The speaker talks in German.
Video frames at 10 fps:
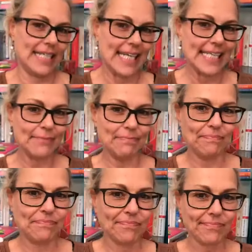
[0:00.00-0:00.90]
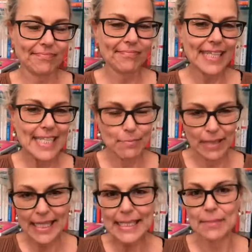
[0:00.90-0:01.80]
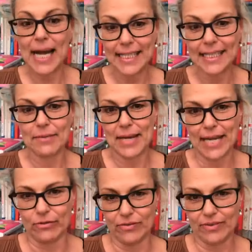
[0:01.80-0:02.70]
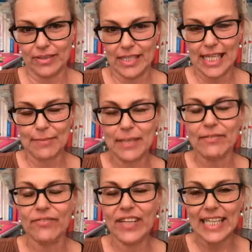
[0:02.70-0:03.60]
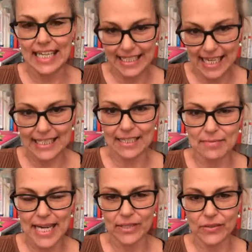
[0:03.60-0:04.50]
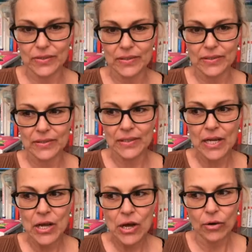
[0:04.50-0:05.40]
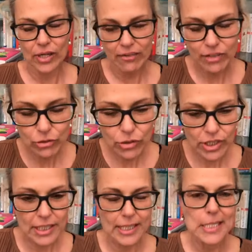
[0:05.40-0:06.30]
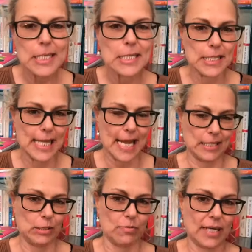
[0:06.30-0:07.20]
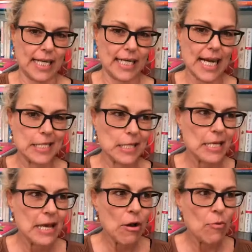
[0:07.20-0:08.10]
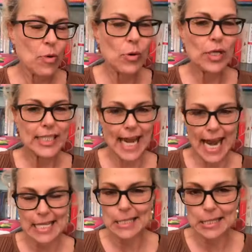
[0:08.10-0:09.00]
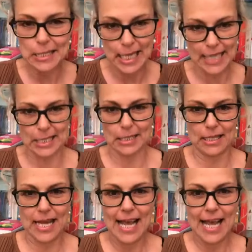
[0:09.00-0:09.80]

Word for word: Ja? Jetzt bin ich da aber anderer Meinung. Ich bin wirklich anderer Meinung. Und ich versuche euch das jetzt näher zu bringen. Also Punkt 1 ist das.